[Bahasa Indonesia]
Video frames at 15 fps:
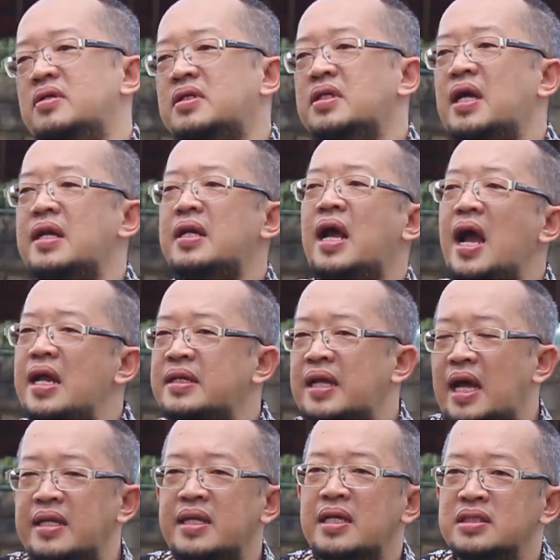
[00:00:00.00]
Dengan
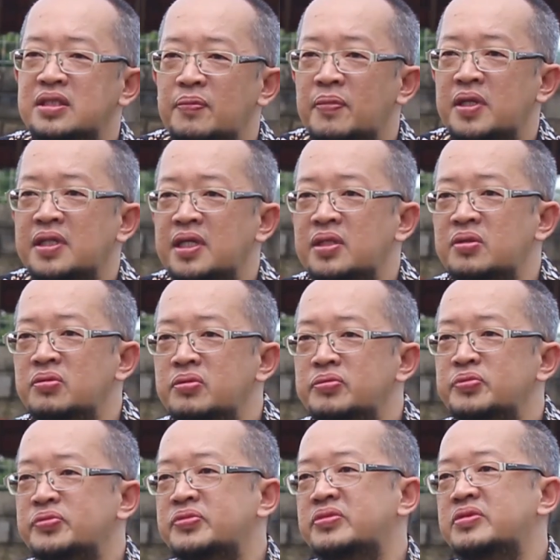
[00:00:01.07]
keadaan yang seperti itu,
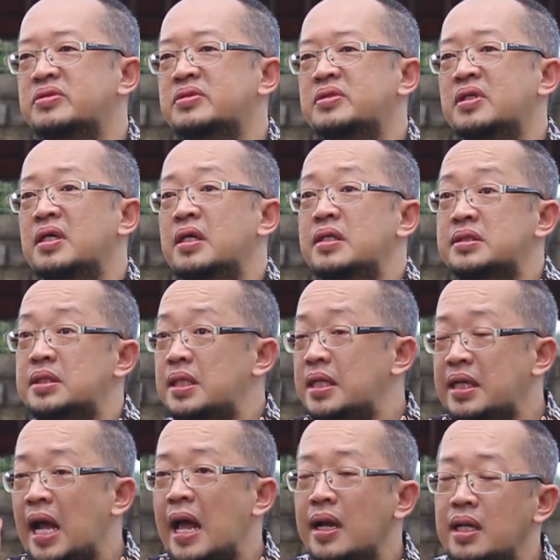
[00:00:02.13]

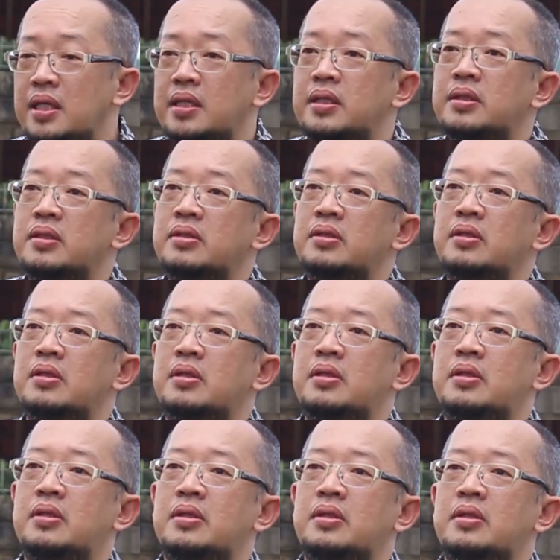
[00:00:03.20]
seringkali
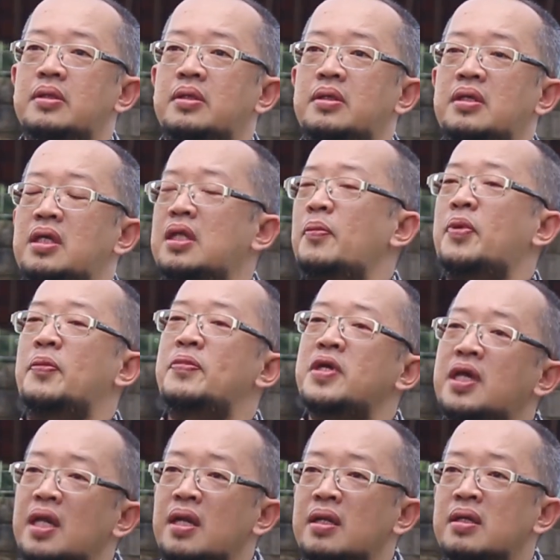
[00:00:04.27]
kita
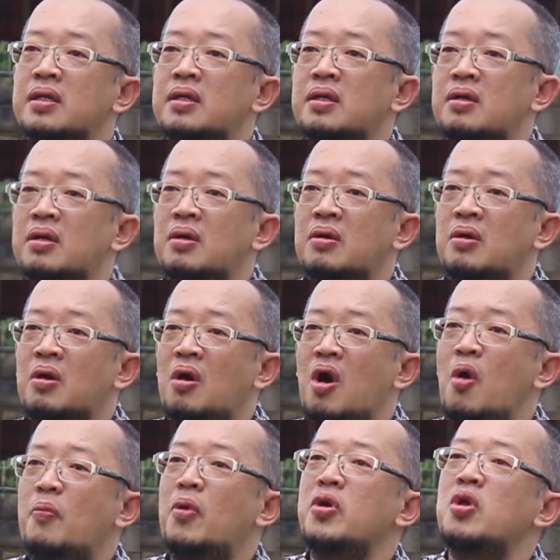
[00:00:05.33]
berpikir,
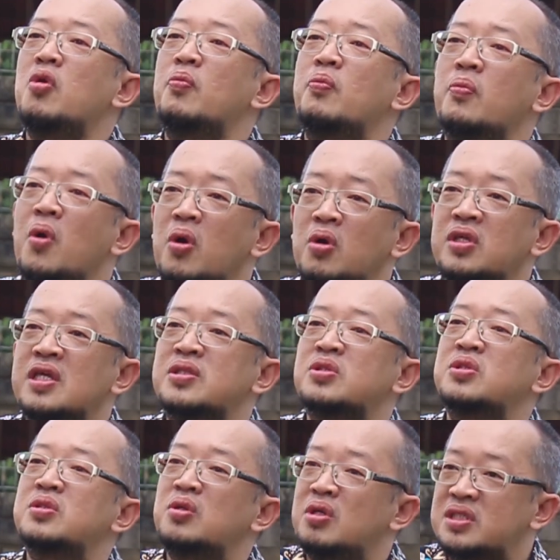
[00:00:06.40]
apa yang
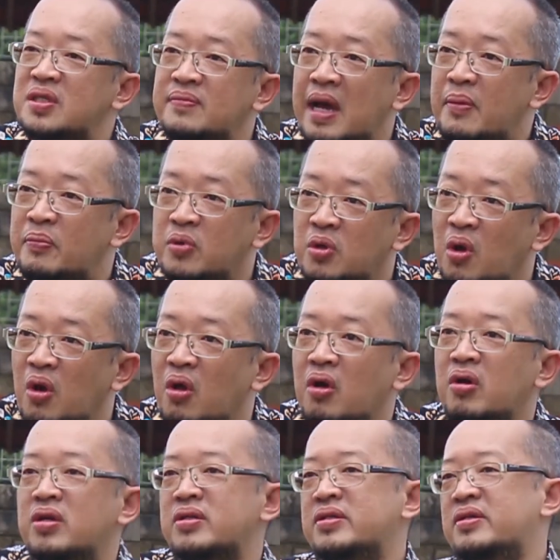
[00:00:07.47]
Yesus tak sing mampu
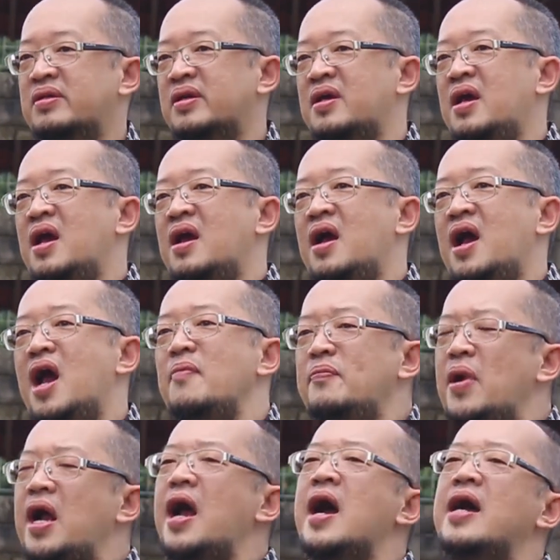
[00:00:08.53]
nolong?
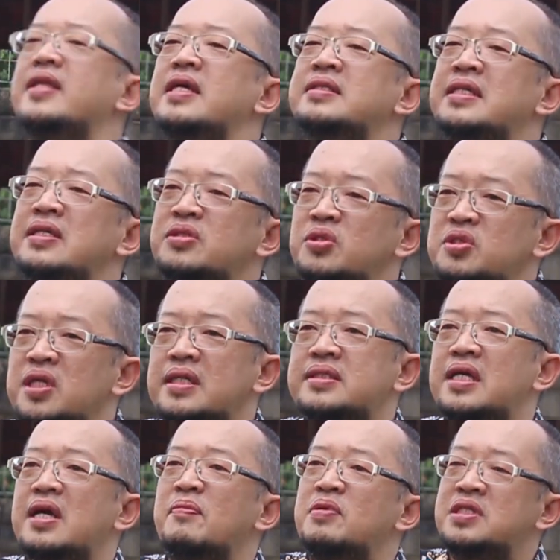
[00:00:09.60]
Apakah hanya si Yesus
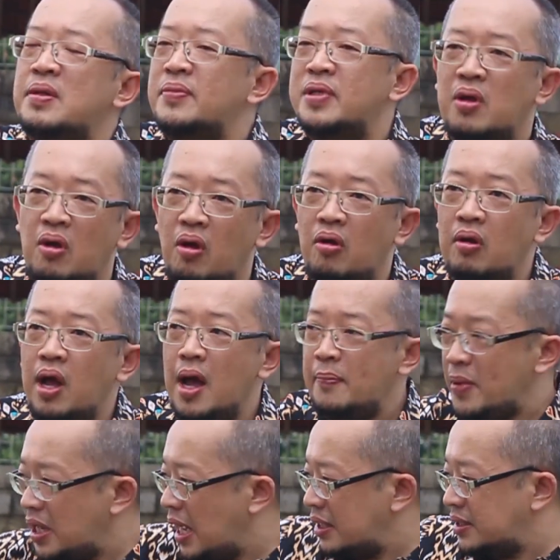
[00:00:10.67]
saja yang bisa menolong?
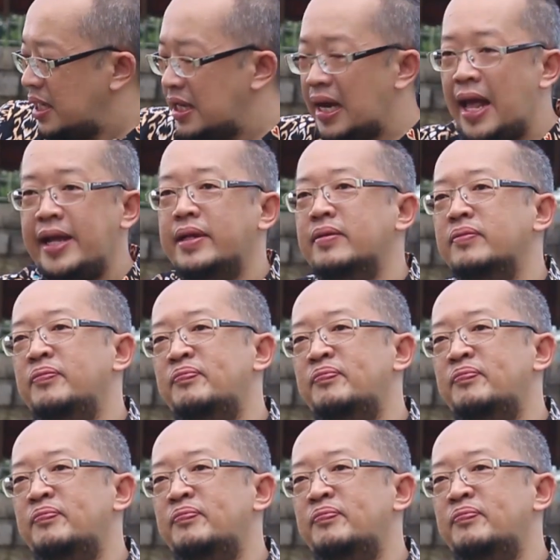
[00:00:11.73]
Apa nggak ada yang lain?